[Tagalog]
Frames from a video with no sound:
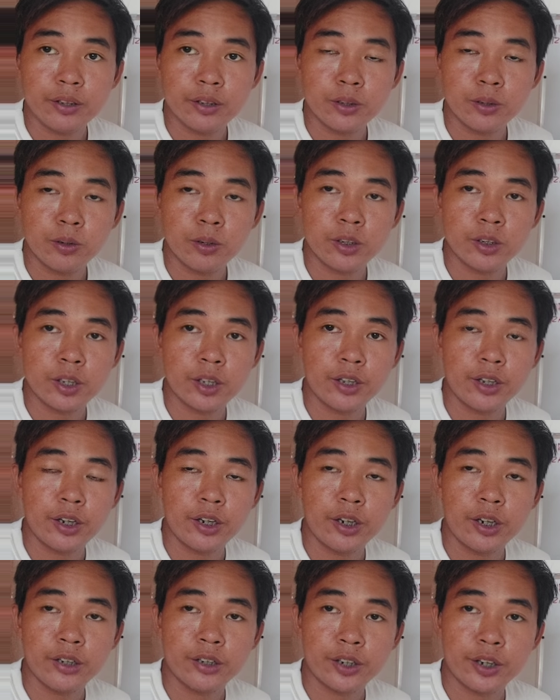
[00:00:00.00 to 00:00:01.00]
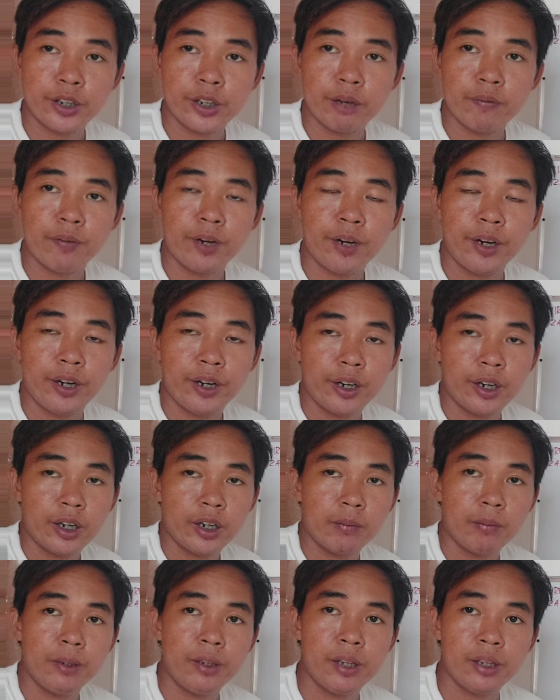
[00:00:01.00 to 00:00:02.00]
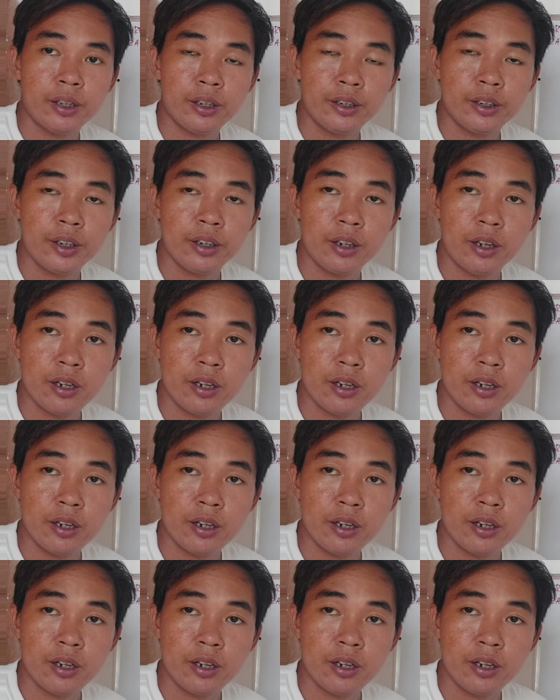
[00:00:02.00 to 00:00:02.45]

so standard na circuit breaker na gagamit natin diyan